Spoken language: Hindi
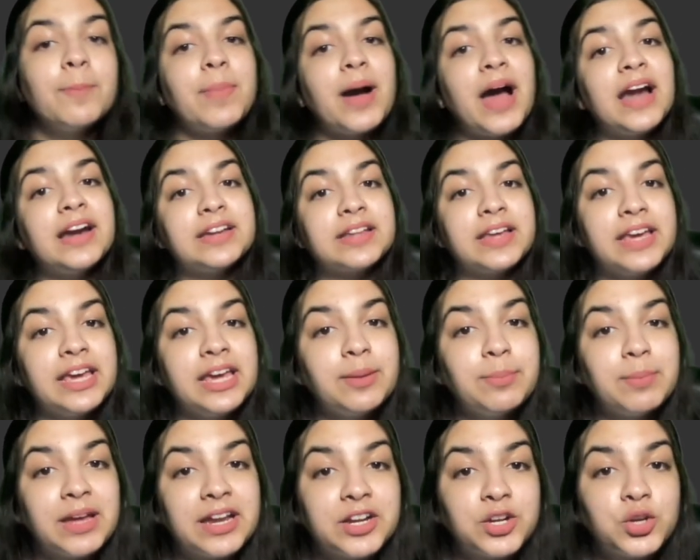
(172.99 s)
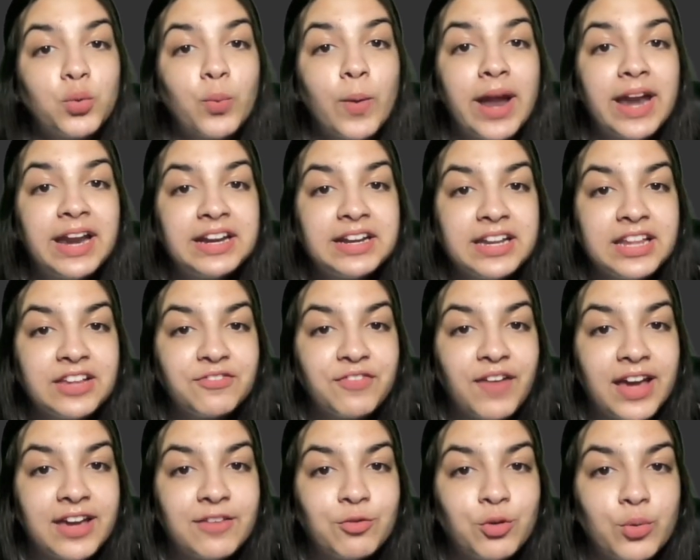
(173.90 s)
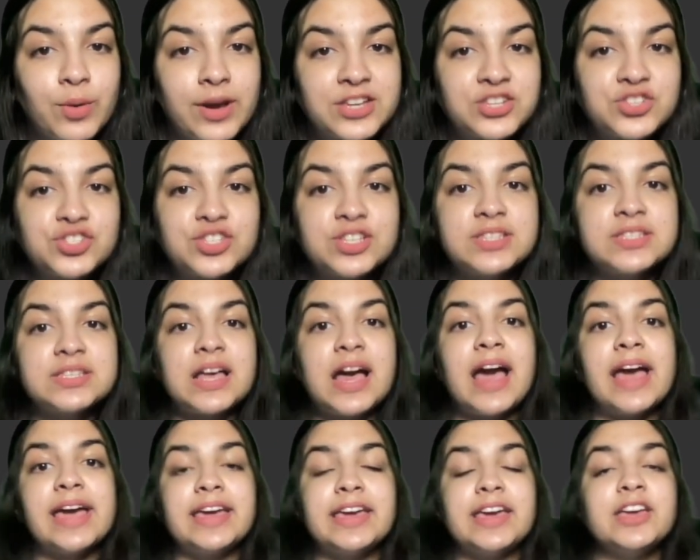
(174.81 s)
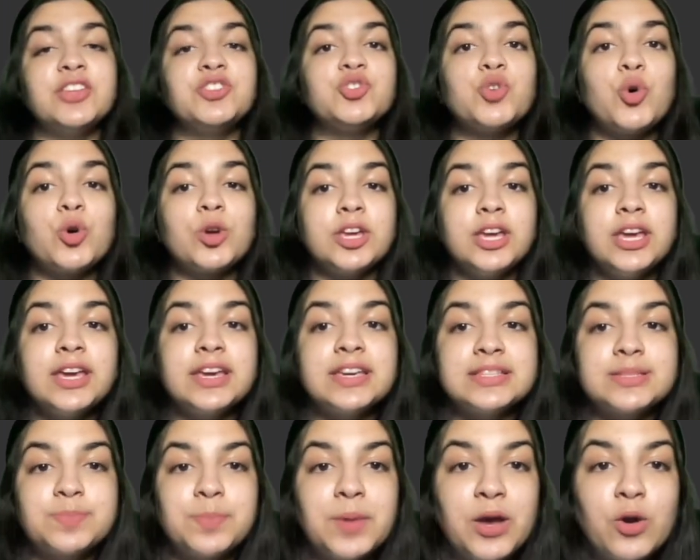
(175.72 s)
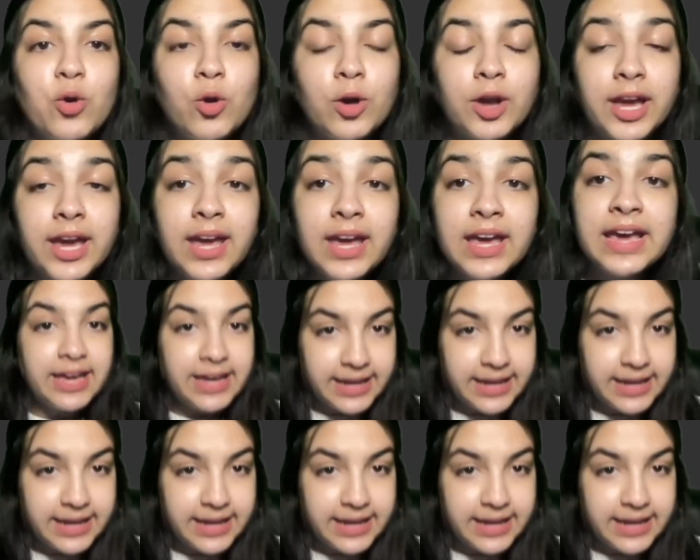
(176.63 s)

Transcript: पार्ट ए में 25 क्वेश्चन आएंगे जो कि किस पे होंगे